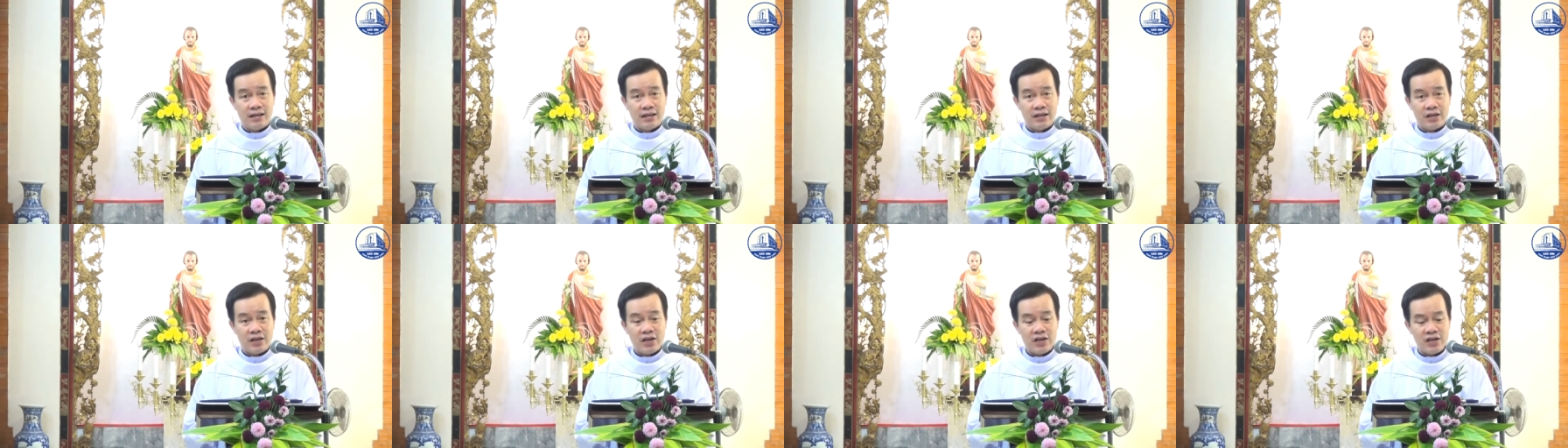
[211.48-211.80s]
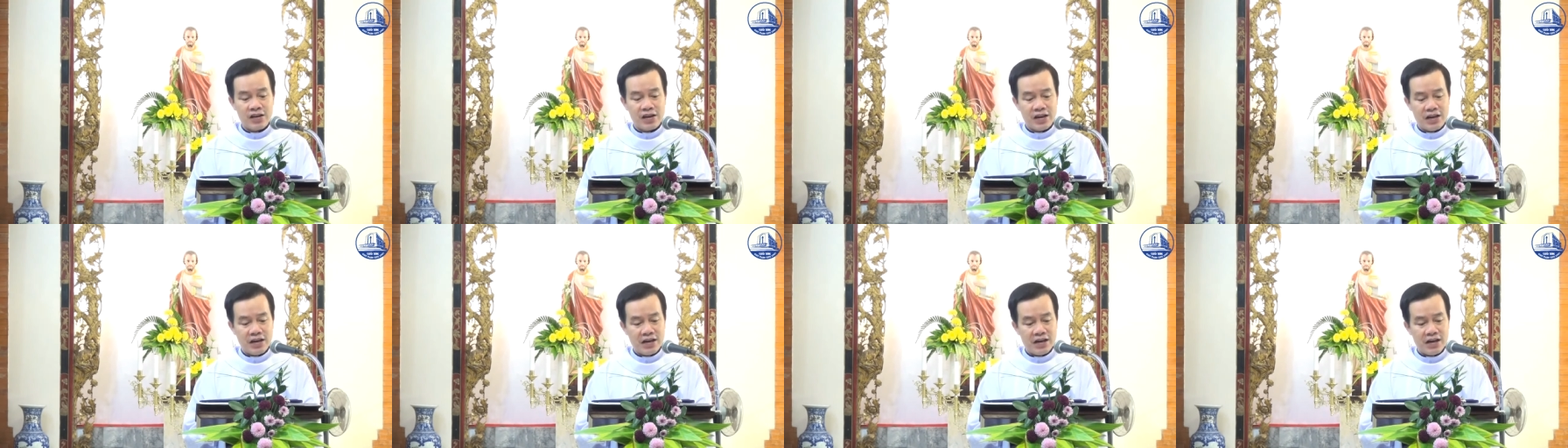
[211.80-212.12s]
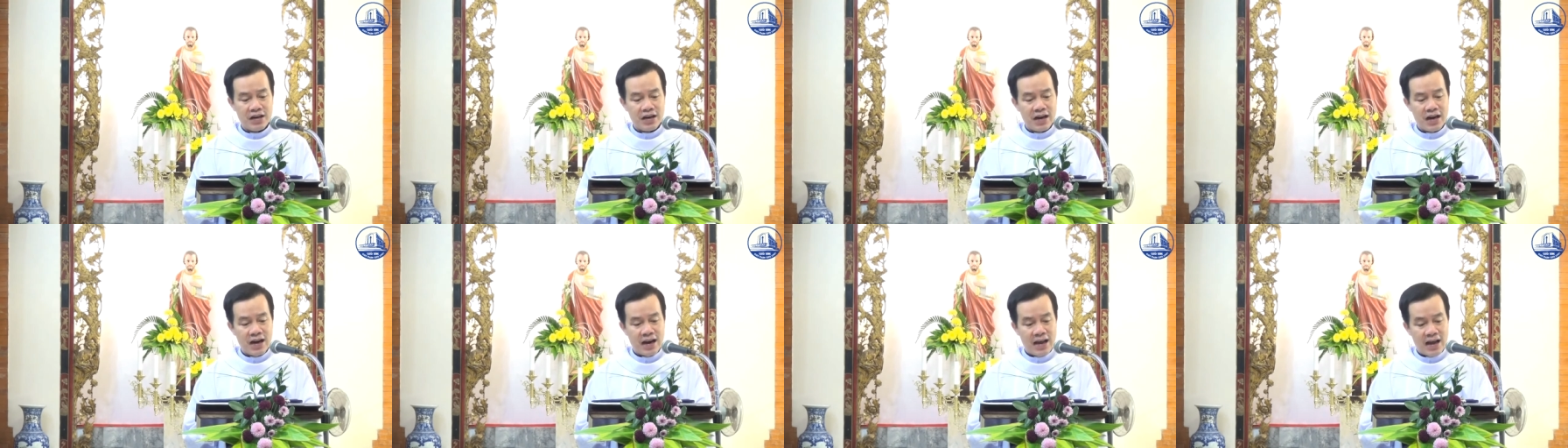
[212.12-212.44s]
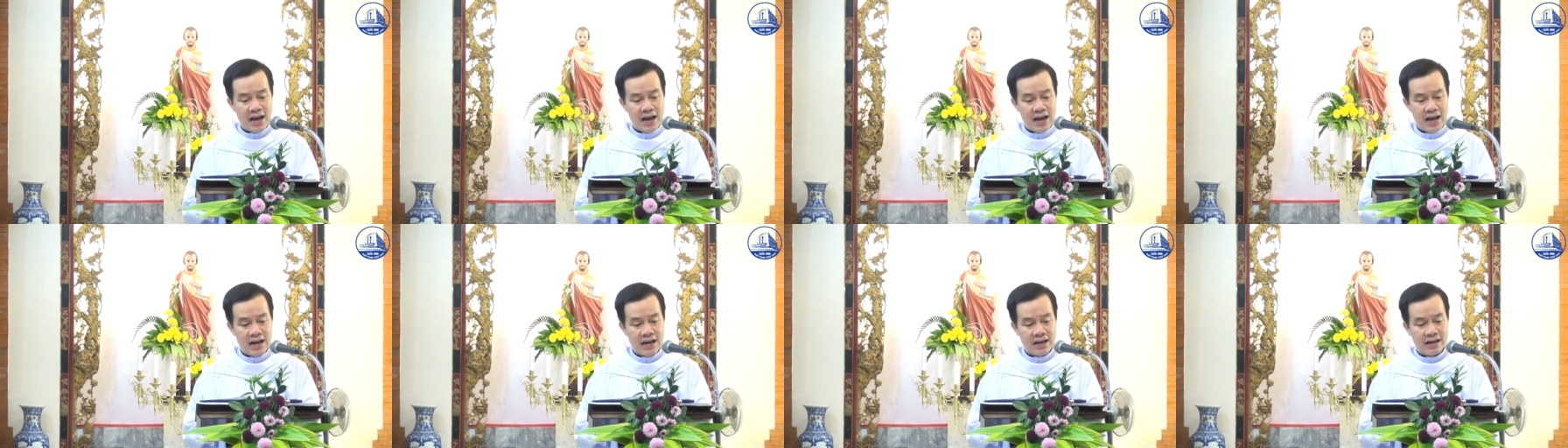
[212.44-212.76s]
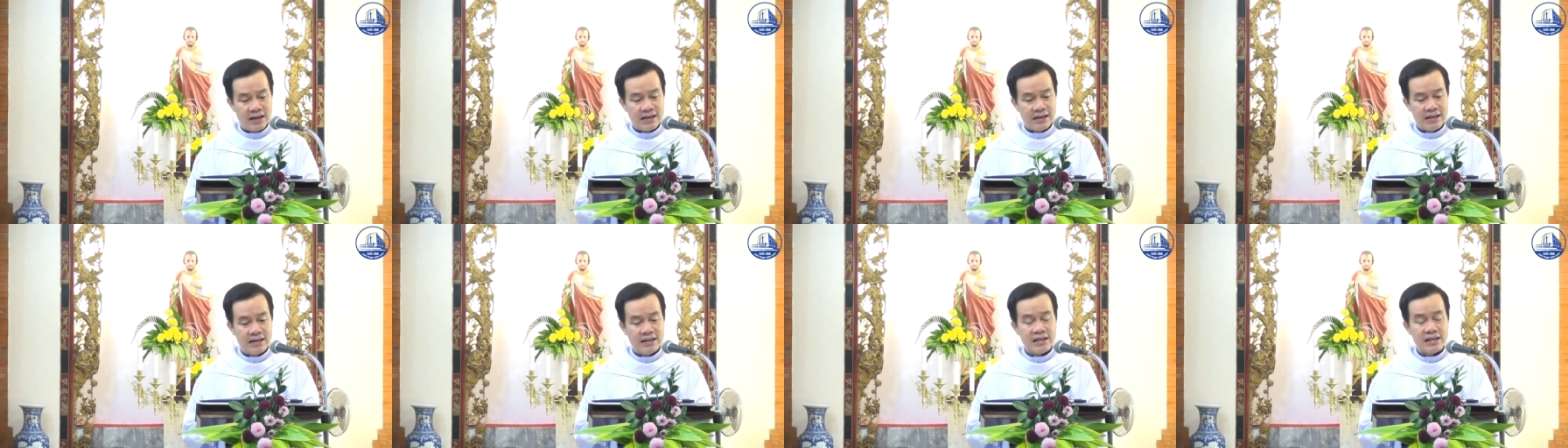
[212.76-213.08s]
có nghĩa là
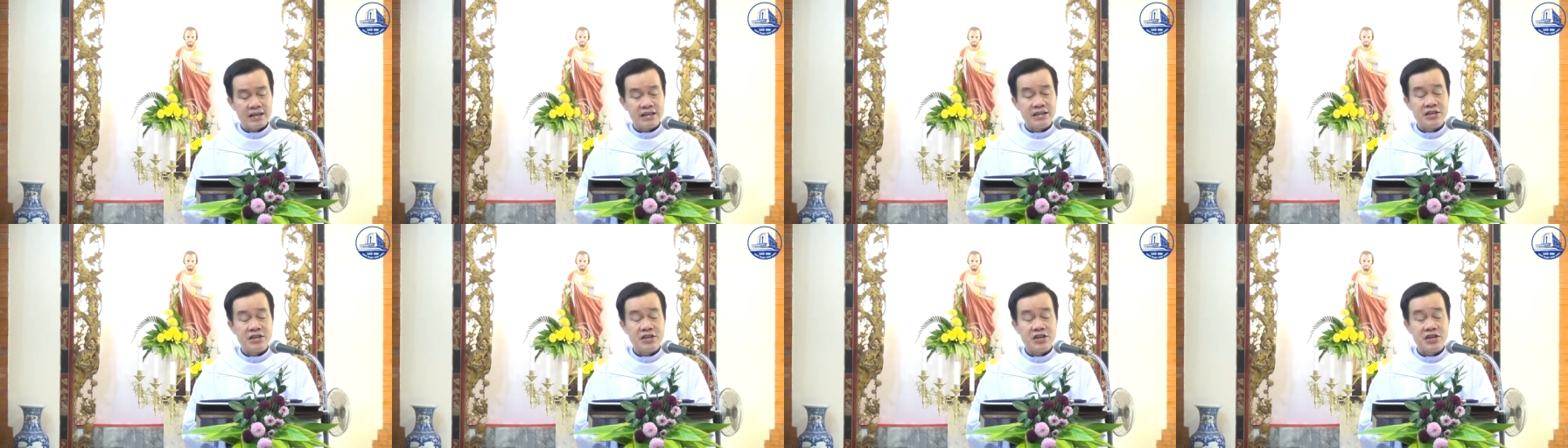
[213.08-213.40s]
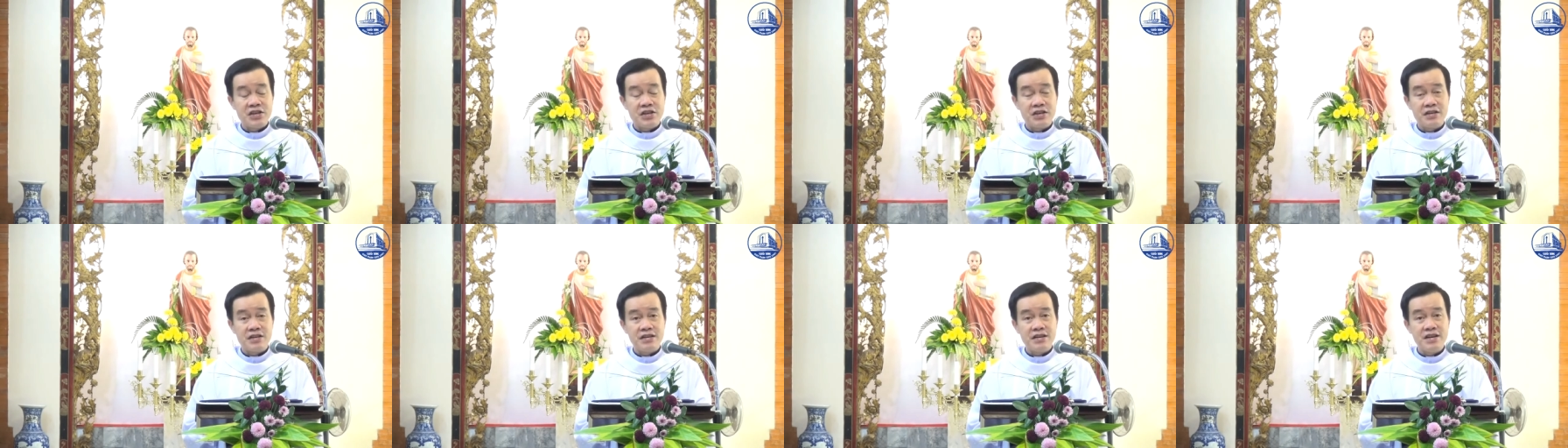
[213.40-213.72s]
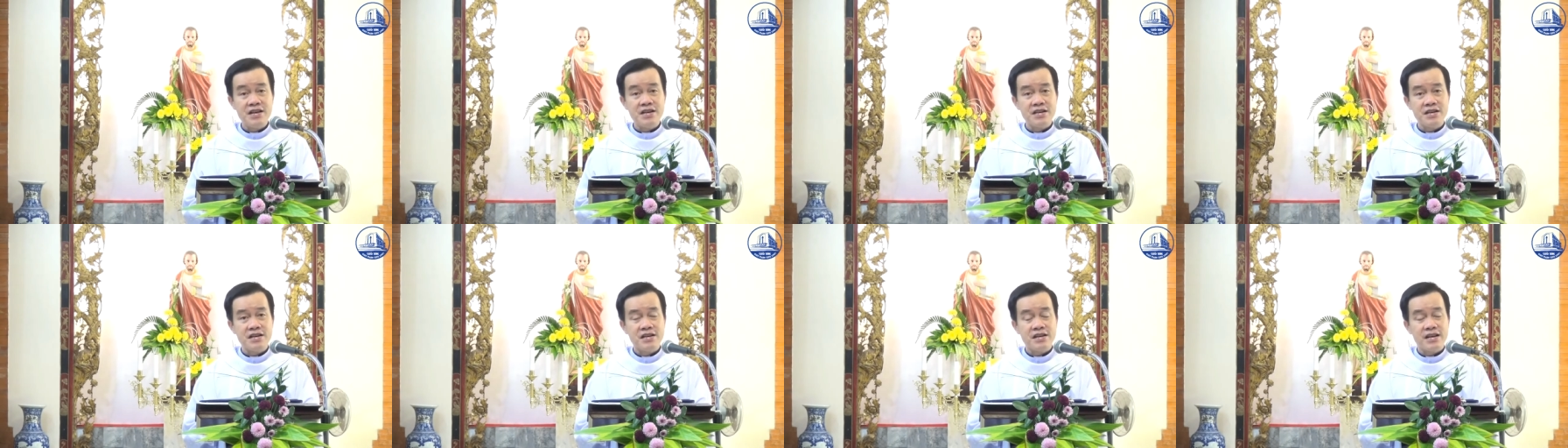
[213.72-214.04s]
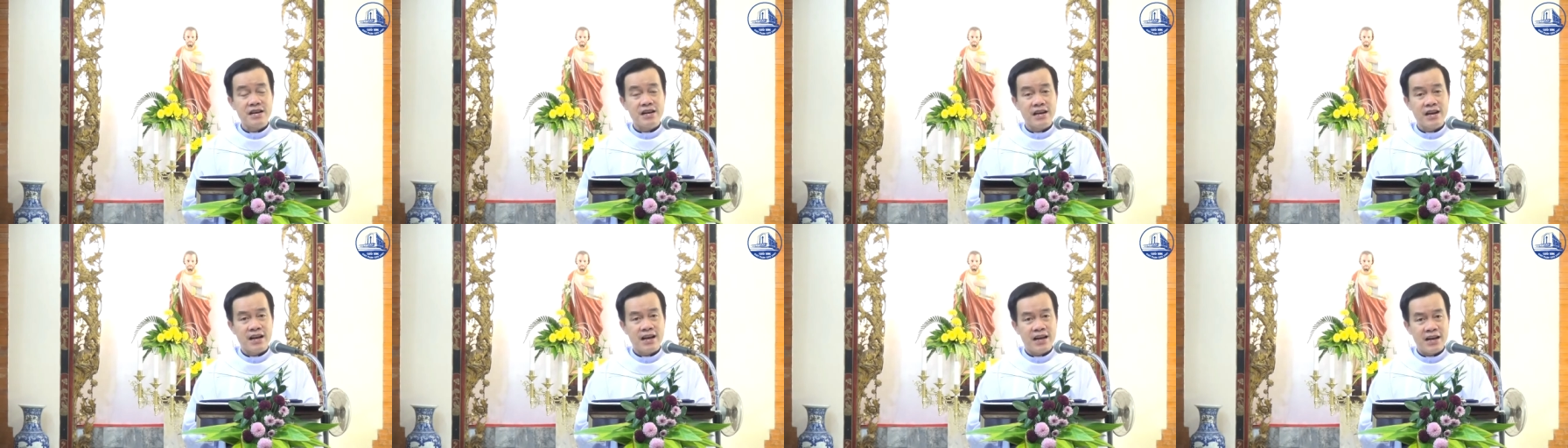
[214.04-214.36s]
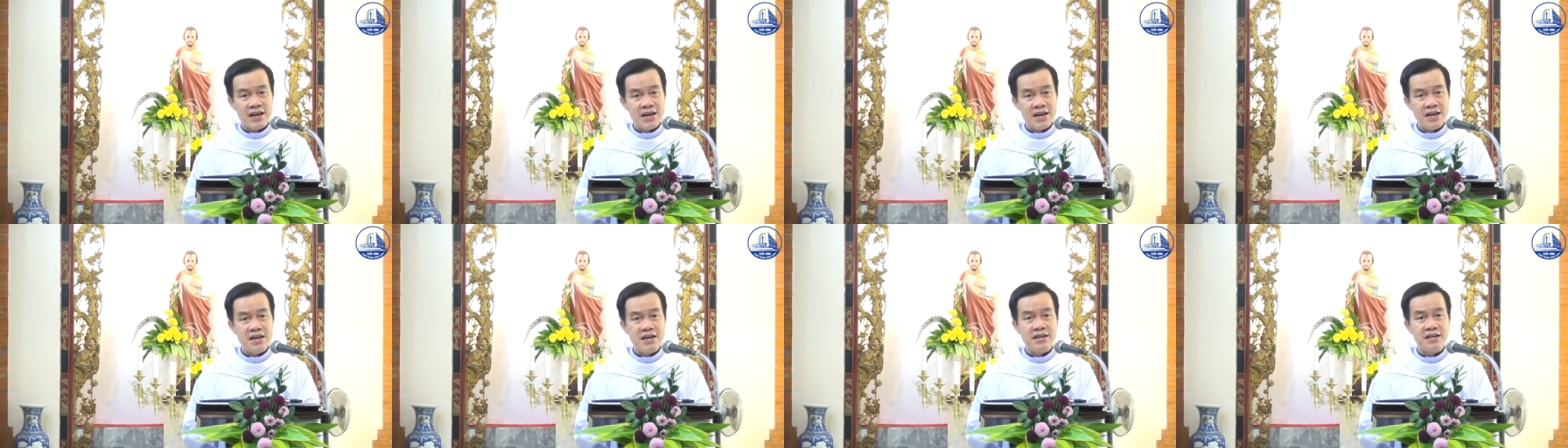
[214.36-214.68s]
đức
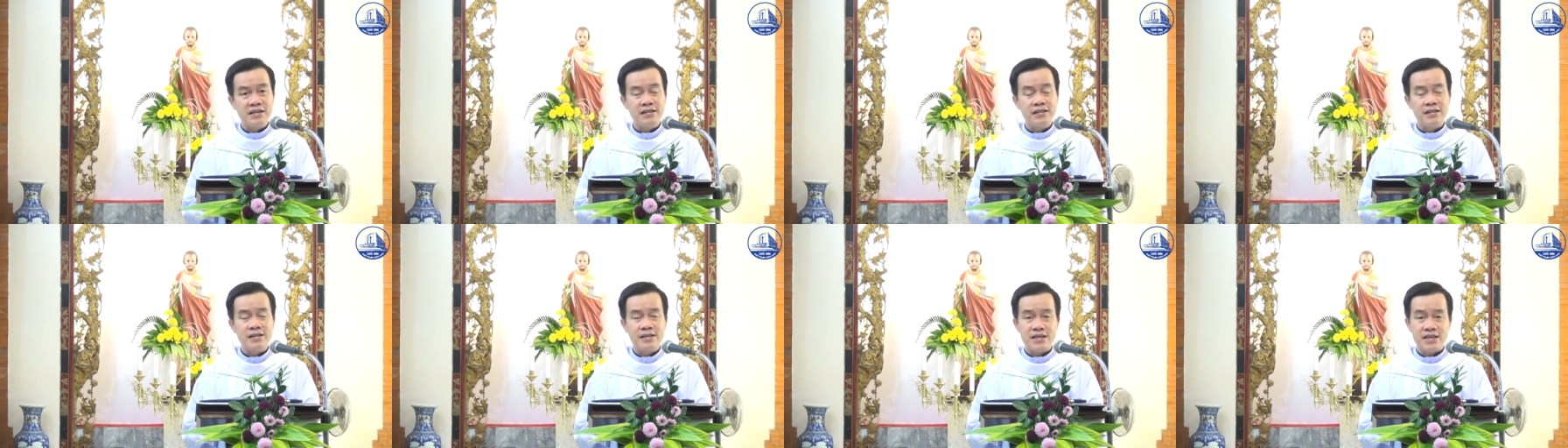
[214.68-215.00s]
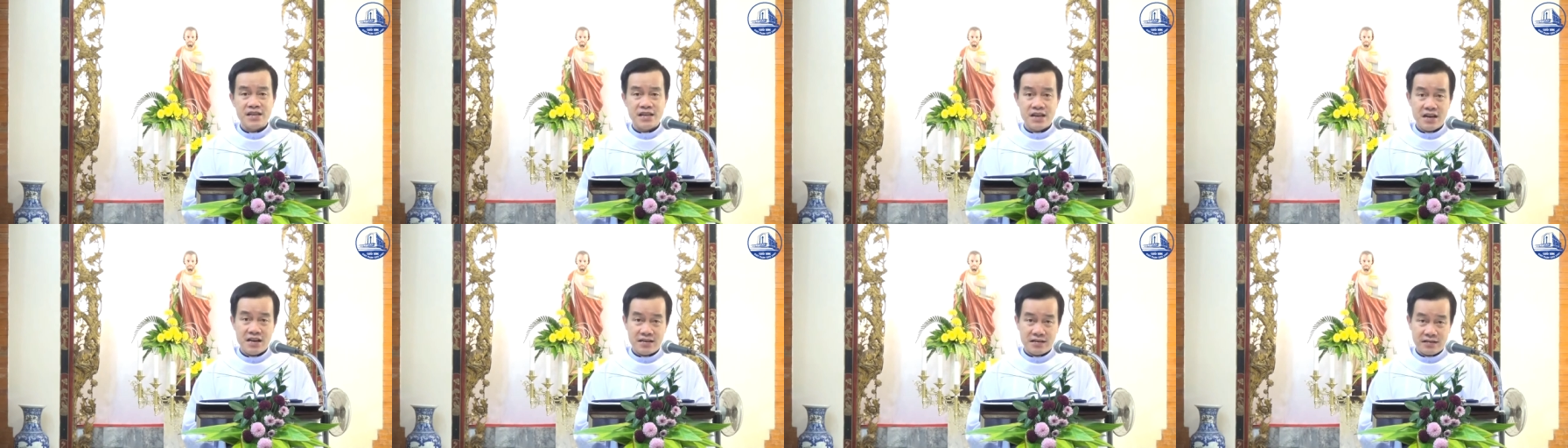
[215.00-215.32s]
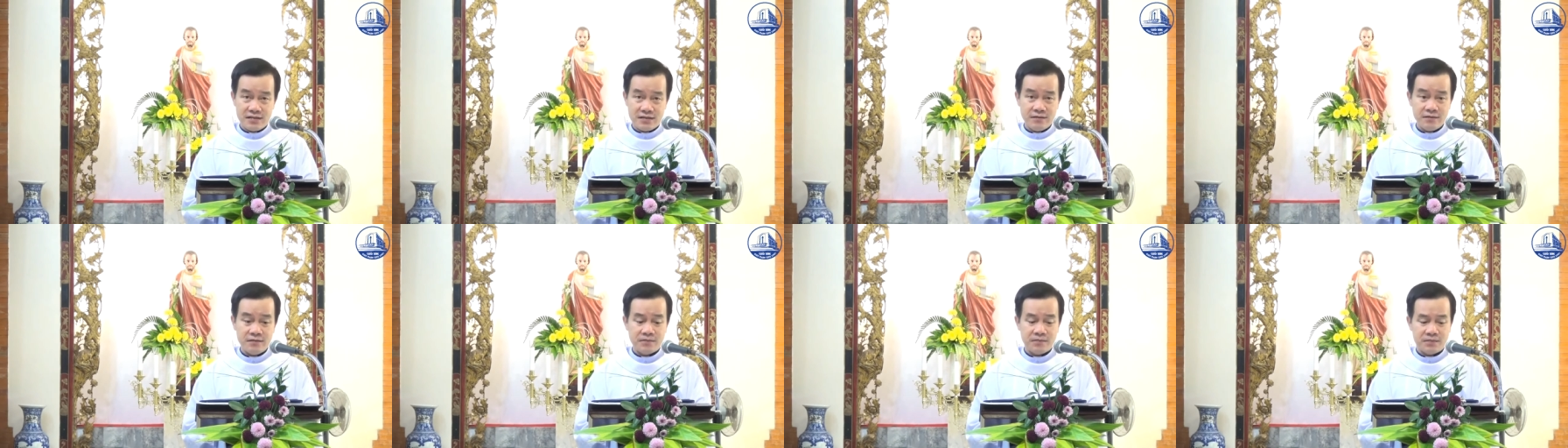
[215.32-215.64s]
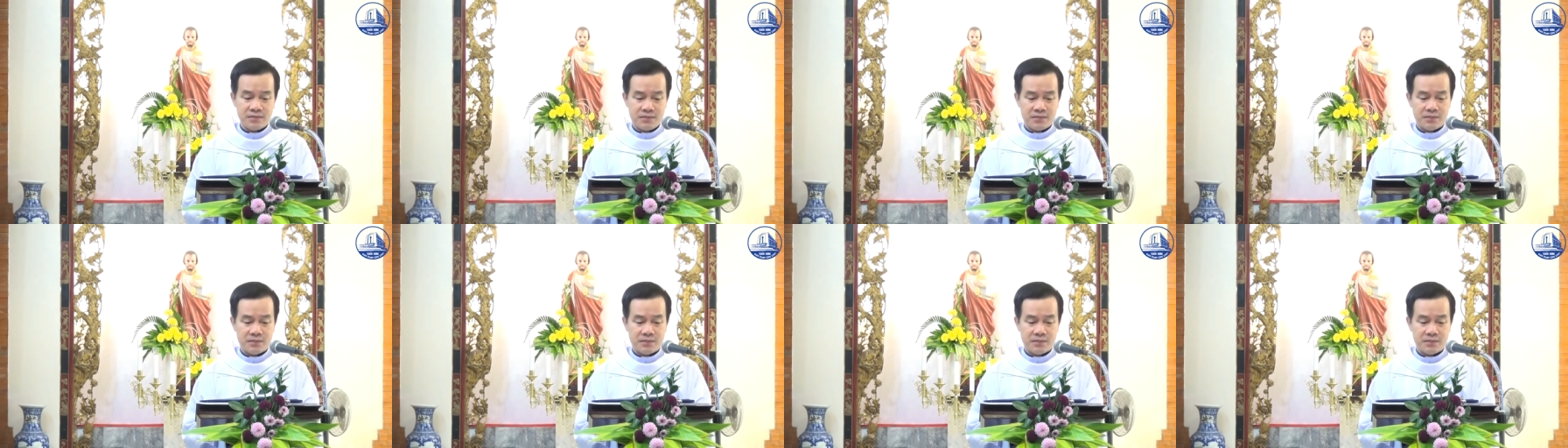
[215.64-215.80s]
kiên nhẫn